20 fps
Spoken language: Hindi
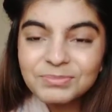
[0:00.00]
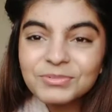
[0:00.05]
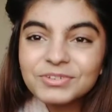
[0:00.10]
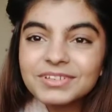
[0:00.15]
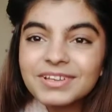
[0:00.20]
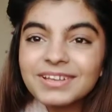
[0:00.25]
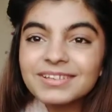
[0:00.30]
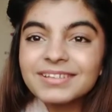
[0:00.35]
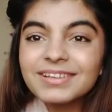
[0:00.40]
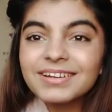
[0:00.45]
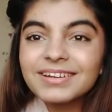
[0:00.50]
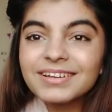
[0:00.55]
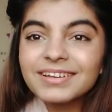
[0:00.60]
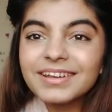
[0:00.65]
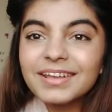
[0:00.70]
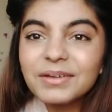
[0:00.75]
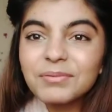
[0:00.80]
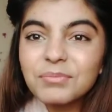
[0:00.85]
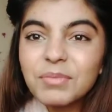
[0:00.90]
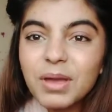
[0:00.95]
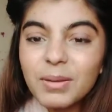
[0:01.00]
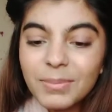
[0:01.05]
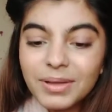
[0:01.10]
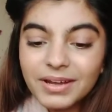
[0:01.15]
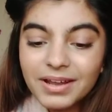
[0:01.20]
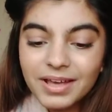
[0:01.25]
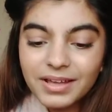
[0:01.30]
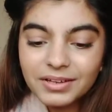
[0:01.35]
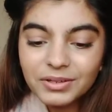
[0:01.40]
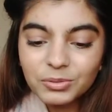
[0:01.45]
मुझे ऐसा लग रहा है मैं
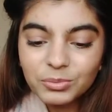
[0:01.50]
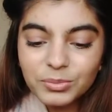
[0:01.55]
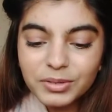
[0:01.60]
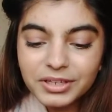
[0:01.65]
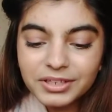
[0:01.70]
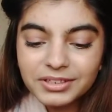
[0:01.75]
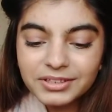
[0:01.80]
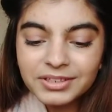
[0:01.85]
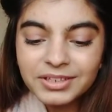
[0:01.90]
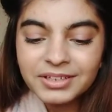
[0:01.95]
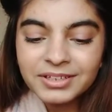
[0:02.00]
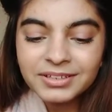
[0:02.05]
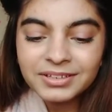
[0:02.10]
बना रही हूँ मैगी